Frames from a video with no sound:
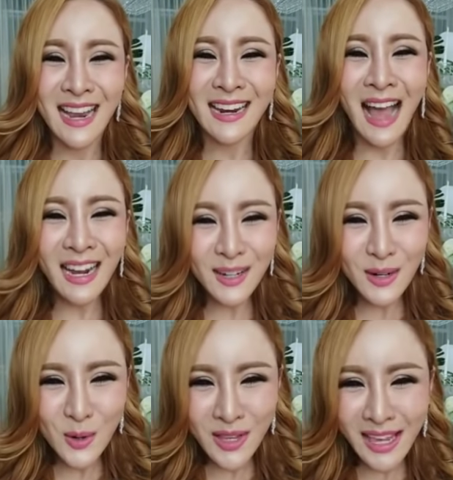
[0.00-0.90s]
รัก
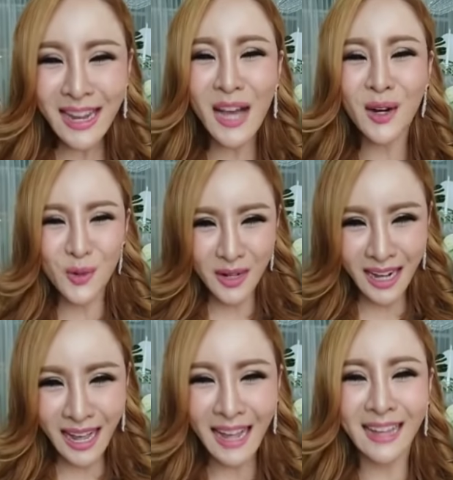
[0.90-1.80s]
ลูกยิ่งอรุณ
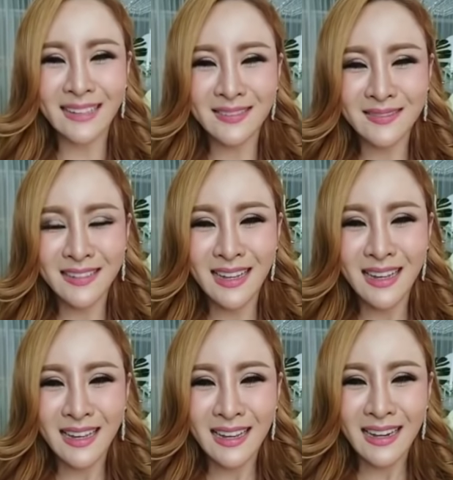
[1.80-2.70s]
ค่ะ
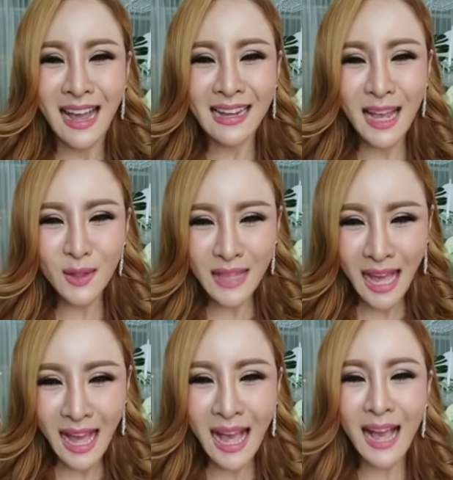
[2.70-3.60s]
รักแก้ว
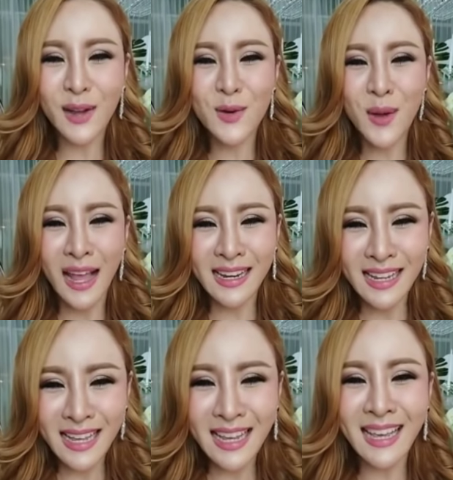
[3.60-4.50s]
ตาครูแอน
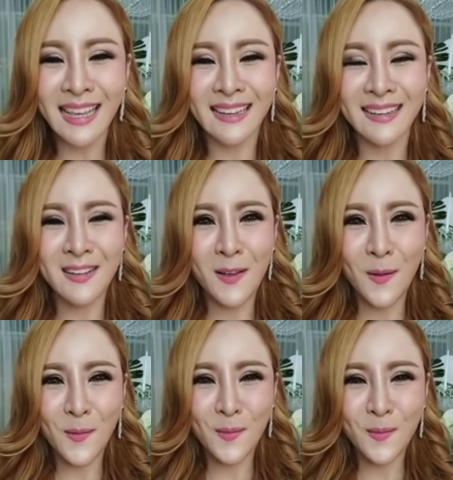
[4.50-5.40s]
นี่
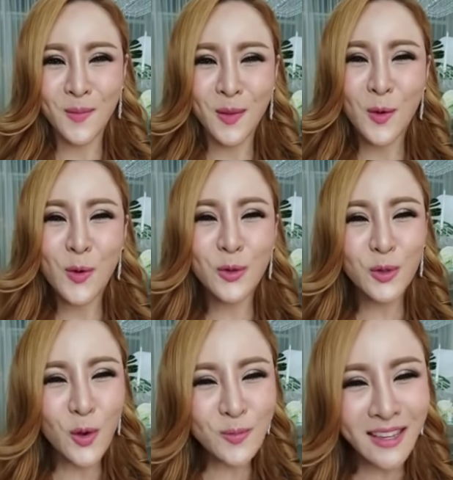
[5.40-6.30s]
คุณ
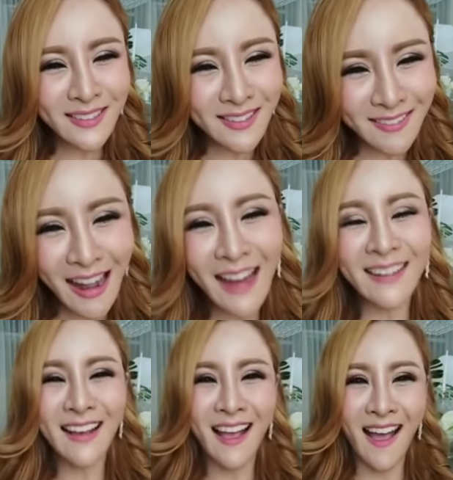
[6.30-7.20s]
ตุ้มทิติรัตน์
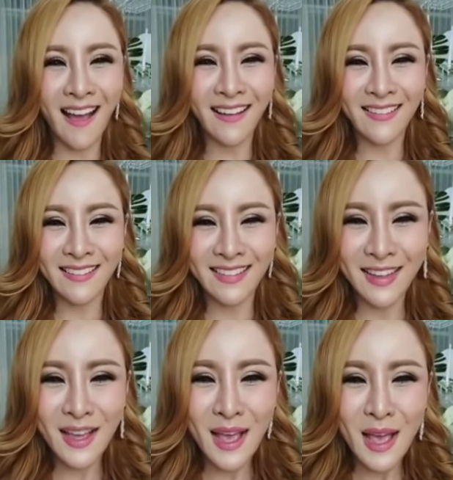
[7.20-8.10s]
นะคะ
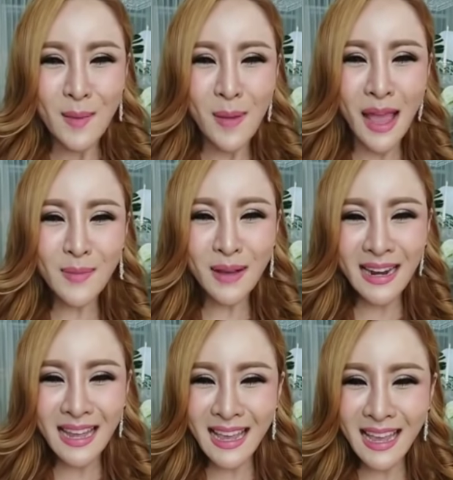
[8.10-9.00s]
เพชรม
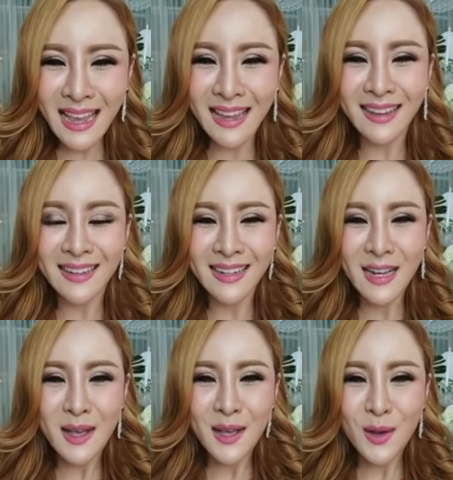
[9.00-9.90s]
ณี
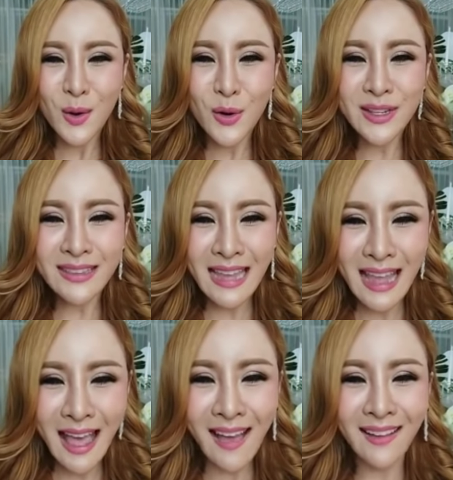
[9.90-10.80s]
คุณเตี
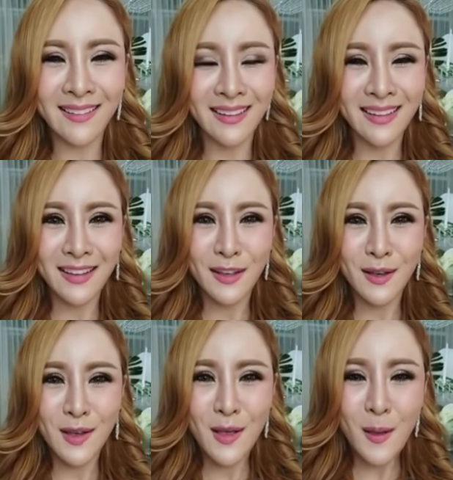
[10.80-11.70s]
ยง
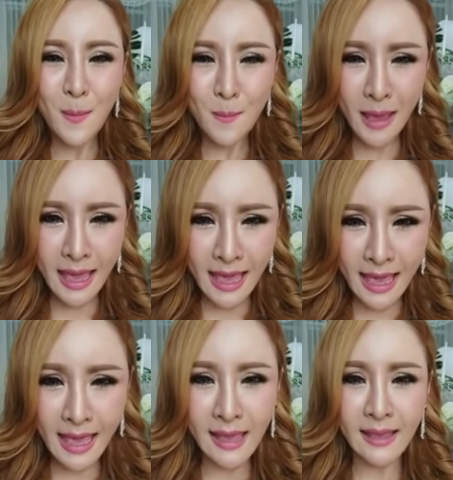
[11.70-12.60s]
เม
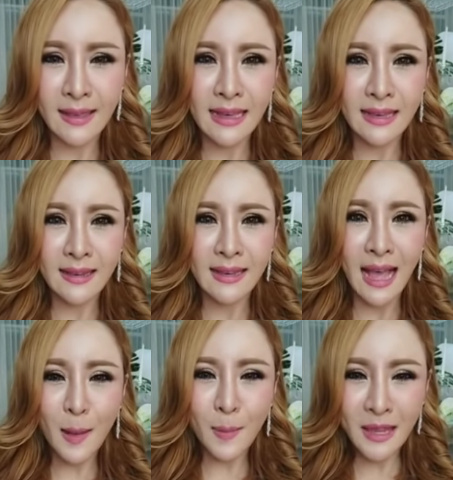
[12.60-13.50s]

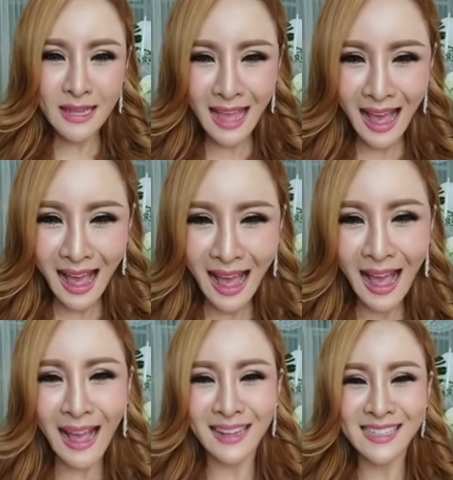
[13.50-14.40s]
อภิญญา
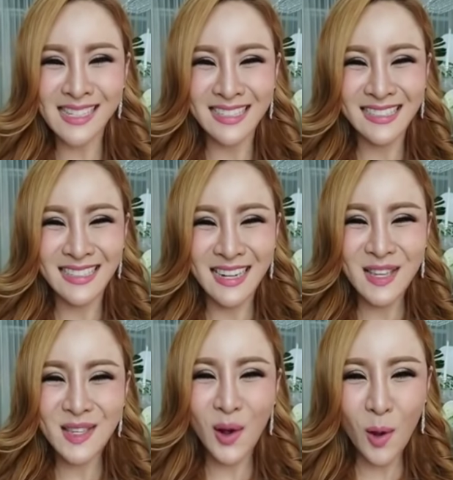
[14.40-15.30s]

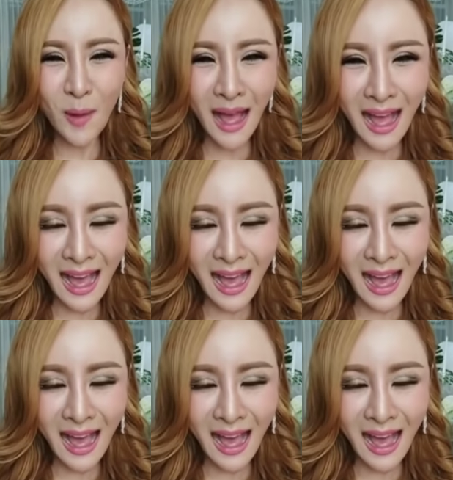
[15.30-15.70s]
โสภา